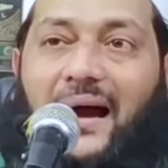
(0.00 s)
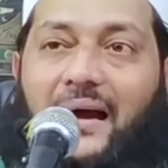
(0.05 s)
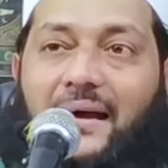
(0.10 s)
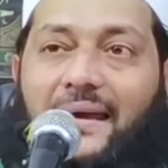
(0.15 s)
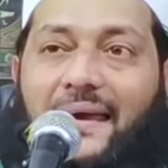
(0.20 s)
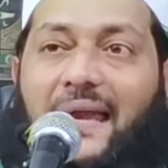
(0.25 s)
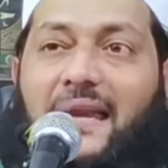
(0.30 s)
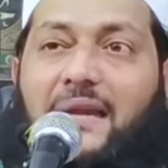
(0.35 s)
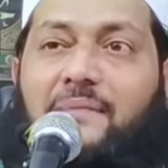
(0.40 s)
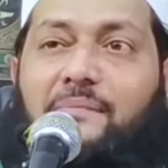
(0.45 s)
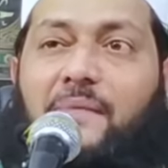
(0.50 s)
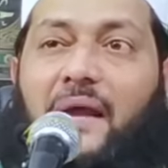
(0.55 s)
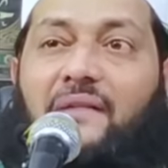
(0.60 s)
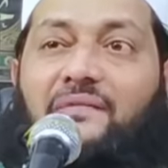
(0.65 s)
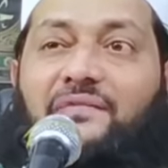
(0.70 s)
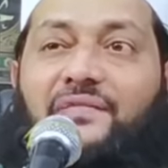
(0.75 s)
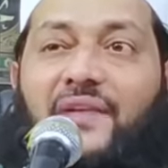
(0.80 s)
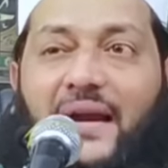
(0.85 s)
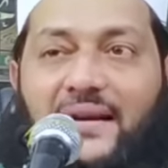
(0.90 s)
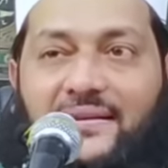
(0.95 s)

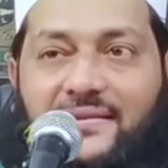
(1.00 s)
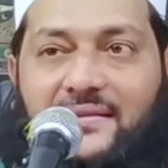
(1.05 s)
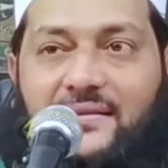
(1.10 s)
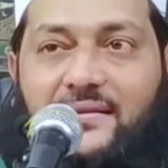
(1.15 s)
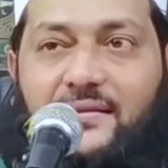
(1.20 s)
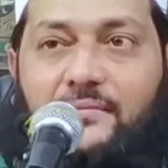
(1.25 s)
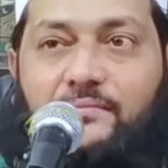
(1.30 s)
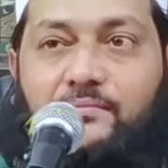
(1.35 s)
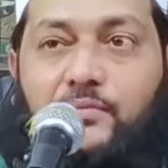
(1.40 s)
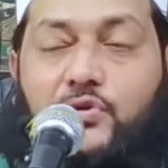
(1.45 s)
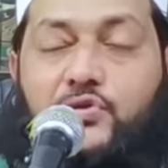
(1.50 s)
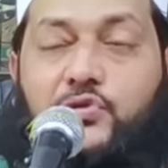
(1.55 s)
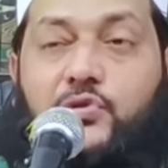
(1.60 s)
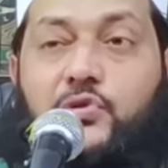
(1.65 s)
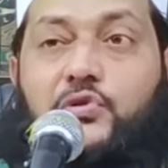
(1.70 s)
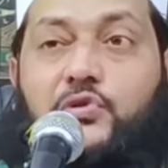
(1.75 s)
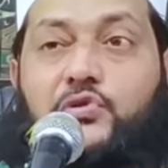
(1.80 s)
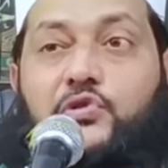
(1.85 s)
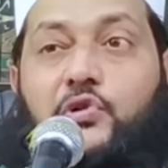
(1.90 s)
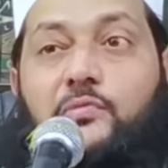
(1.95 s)
অ্যানিম্যাল ফ্যাট
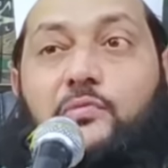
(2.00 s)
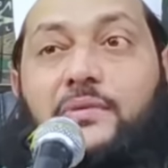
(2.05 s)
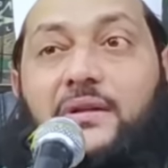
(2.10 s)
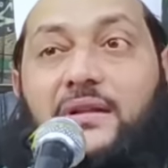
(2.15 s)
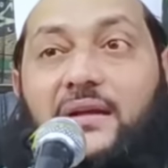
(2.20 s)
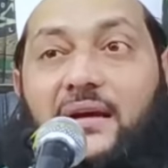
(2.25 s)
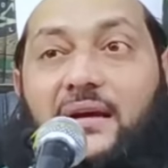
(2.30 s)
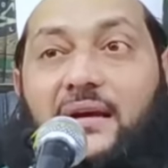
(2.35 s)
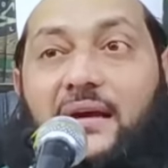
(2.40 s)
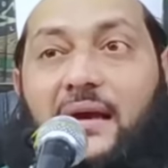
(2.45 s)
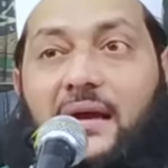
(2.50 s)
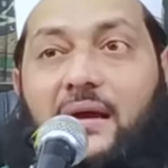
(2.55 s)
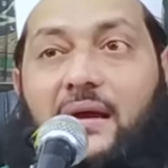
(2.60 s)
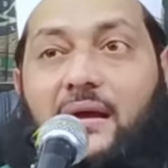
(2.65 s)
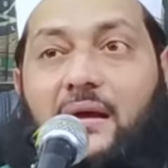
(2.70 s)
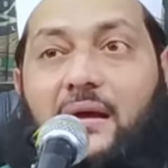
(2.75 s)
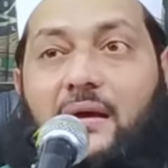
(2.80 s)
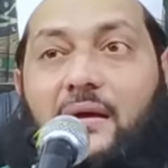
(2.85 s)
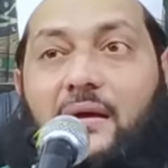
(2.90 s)
পশুর চর্বি থেকে